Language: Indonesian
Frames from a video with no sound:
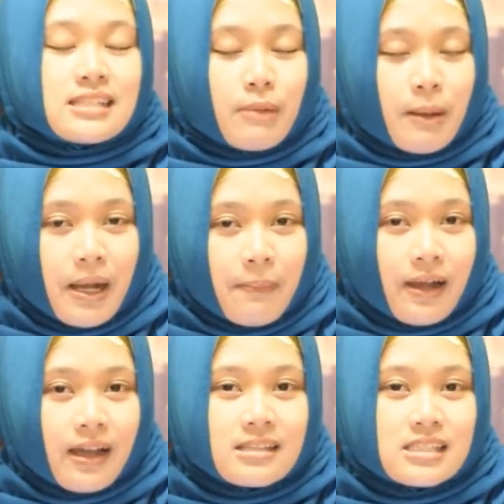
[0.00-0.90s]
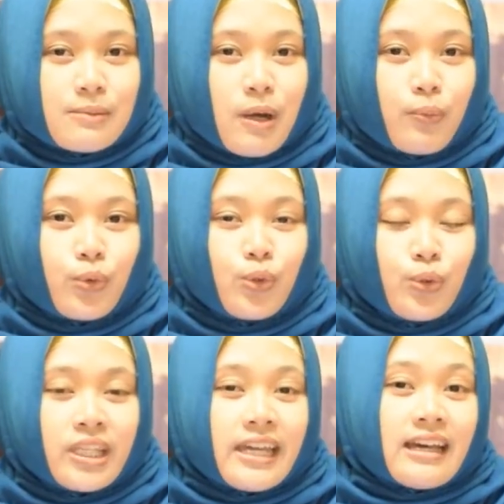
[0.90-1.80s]
Sebab apa? Sebab
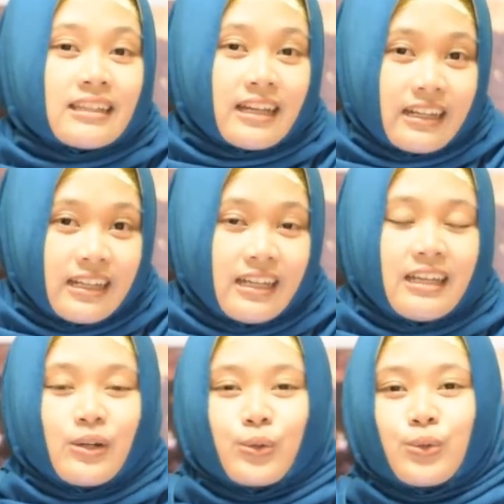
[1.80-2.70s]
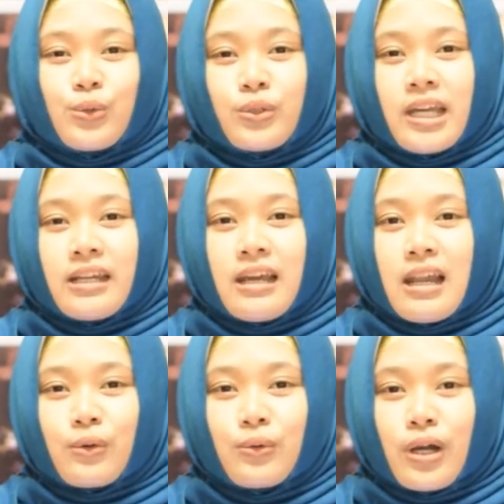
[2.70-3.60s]
wudhunya yang tadi untuk yang dia
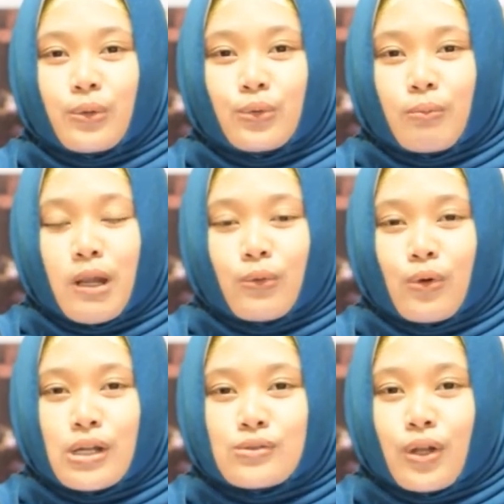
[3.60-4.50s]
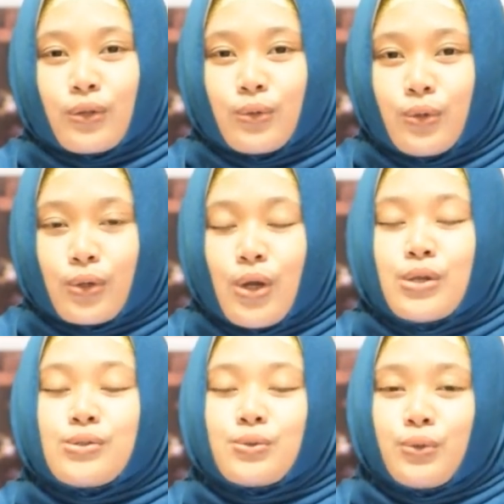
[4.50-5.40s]
lakukan untuk melakukan sholat zuhur
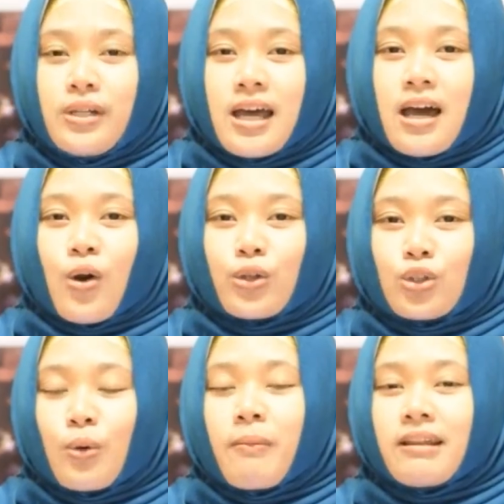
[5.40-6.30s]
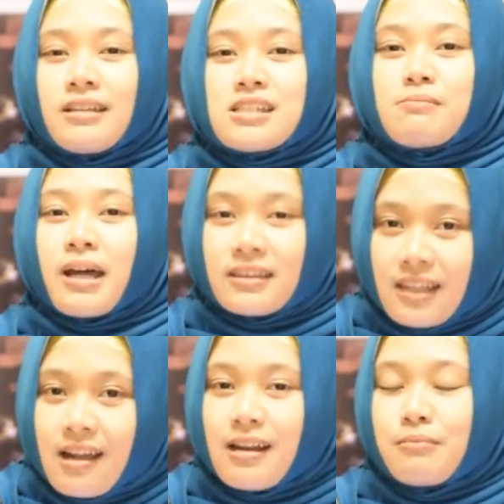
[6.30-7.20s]
sudah otomatis
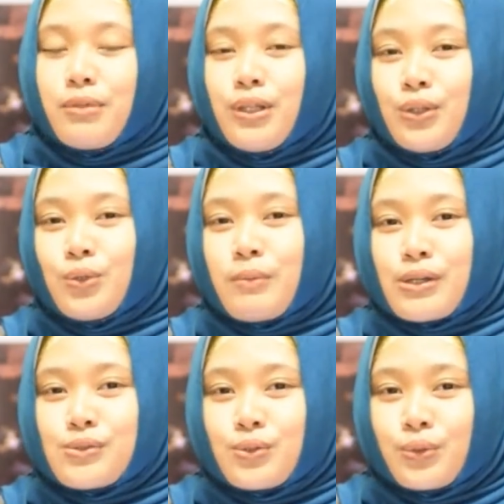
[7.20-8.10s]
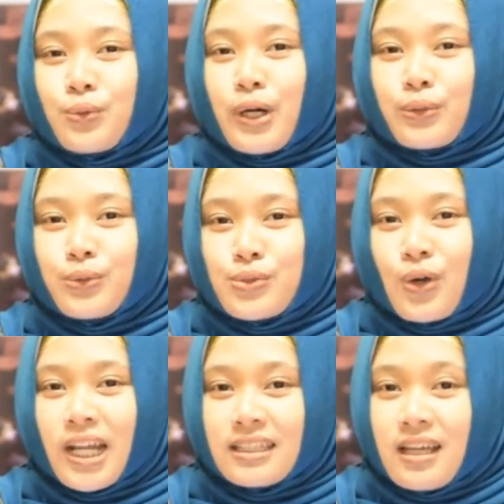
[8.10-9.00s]
batal begitu masuk waktu
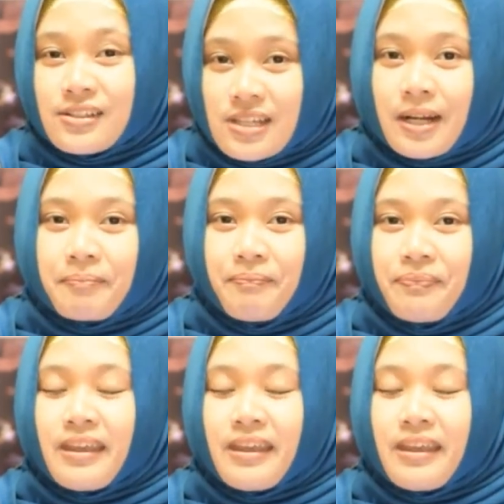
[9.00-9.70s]
sholat asar.